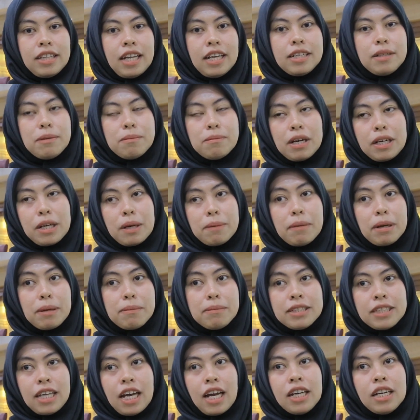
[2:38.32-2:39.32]
tadi
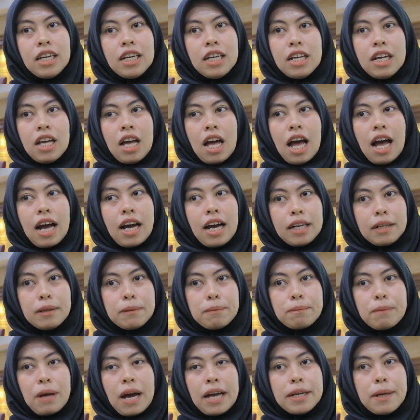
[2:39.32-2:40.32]
bagaimana misalkan
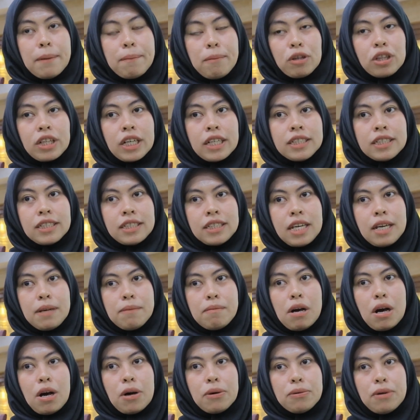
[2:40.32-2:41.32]
akan ada potensi
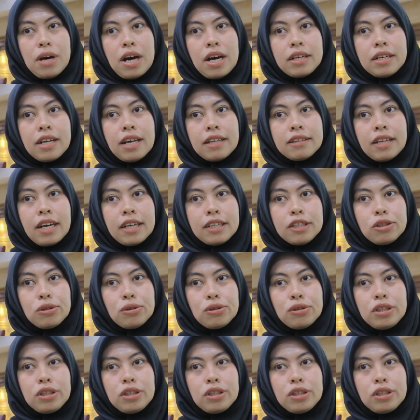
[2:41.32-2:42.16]
bahwa data itu